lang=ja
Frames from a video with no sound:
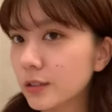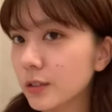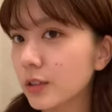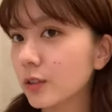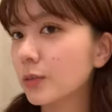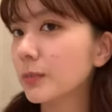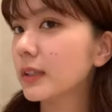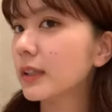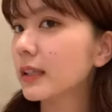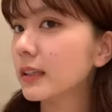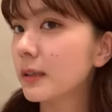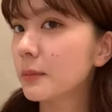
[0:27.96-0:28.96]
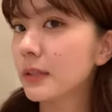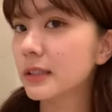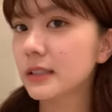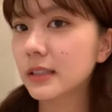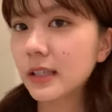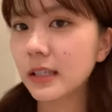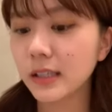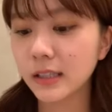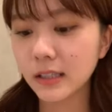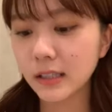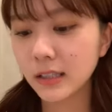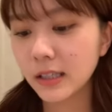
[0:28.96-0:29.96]
昨日までやってまし
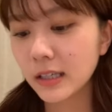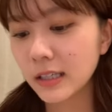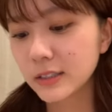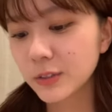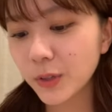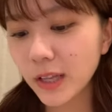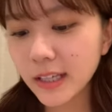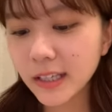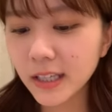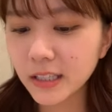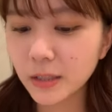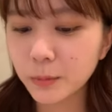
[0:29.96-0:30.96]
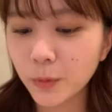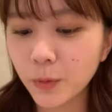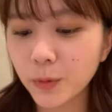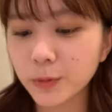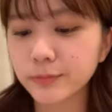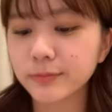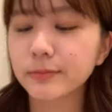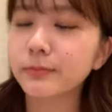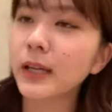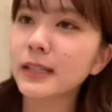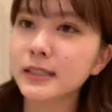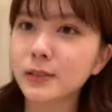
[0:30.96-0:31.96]
てそれ以外にも
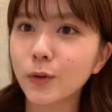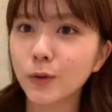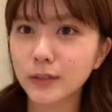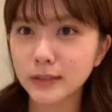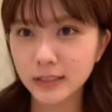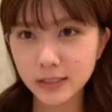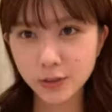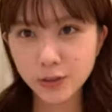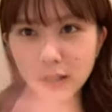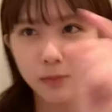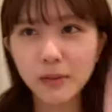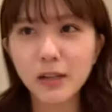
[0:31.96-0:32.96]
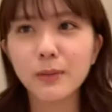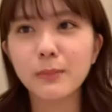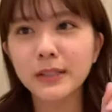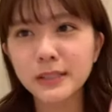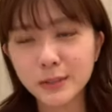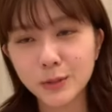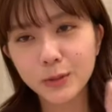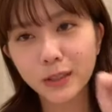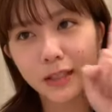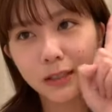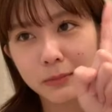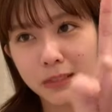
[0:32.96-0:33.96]
バッチコイ1週間前はバッチコイが
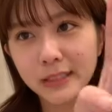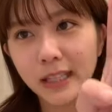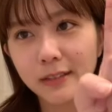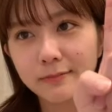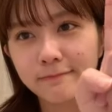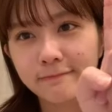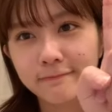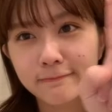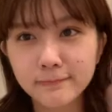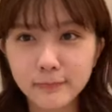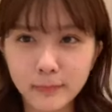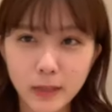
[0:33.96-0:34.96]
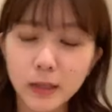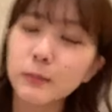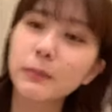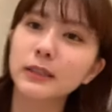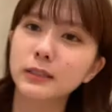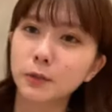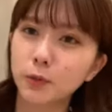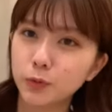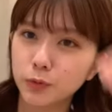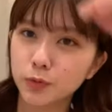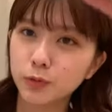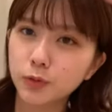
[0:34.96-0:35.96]
ありましたバッチコイ
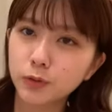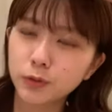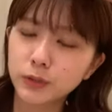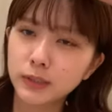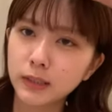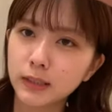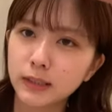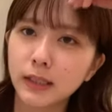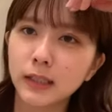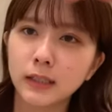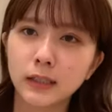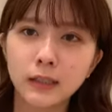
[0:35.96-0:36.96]
の収録してきて